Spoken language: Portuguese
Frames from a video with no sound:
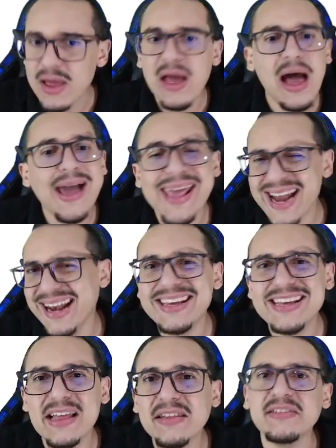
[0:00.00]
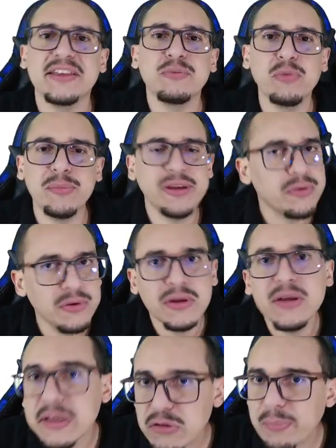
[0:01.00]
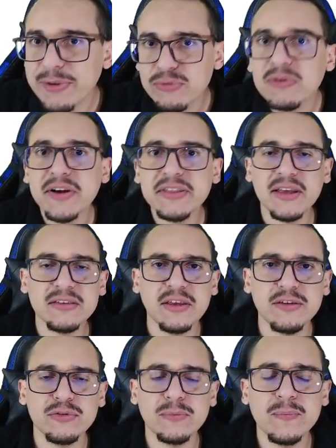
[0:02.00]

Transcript: aí é a lei que está dizendo, meu amigo. Então a pessoa vai ter acesso.